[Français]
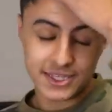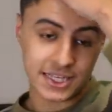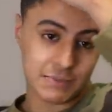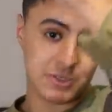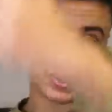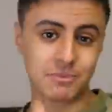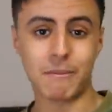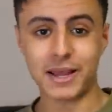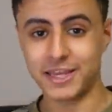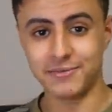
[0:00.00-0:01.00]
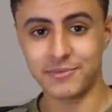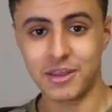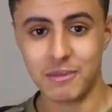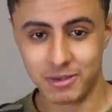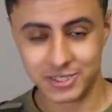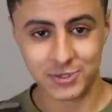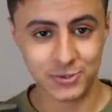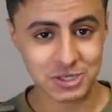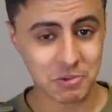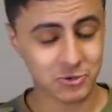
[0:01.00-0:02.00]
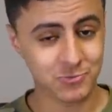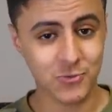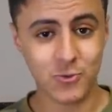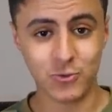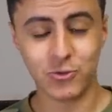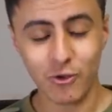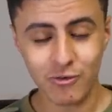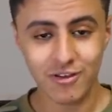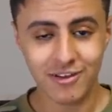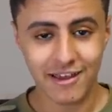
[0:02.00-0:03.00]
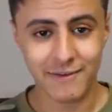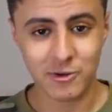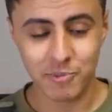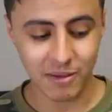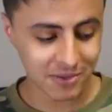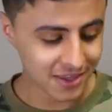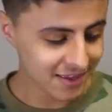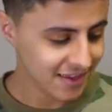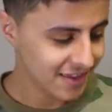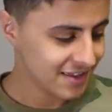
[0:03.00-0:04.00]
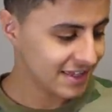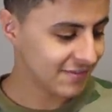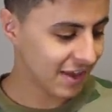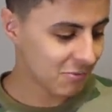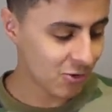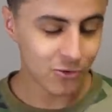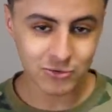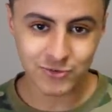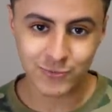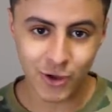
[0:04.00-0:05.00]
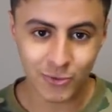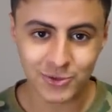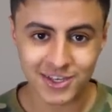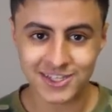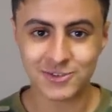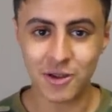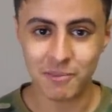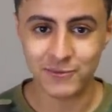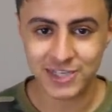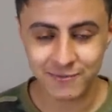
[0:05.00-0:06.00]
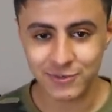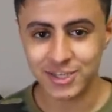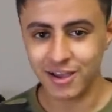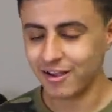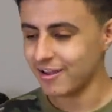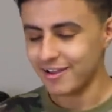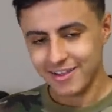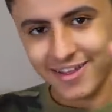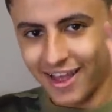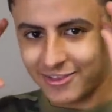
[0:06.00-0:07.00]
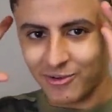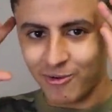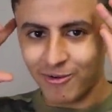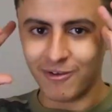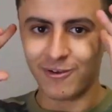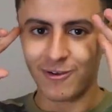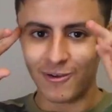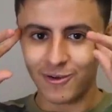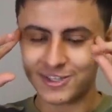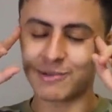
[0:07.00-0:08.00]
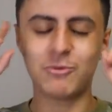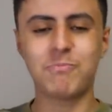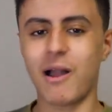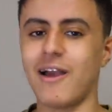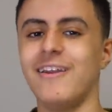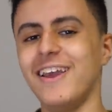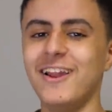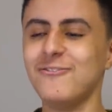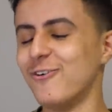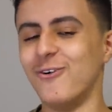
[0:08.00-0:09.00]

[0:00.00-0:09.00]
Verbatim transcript: Et c'est un épisode qui m'a marqué parce que j'ai perdu beaucoup de temps avec le permis. Et vraiment, je vais vous raconter l'histoire, mais vous allez vous dire, Attends, euh, c'est un parallèle ou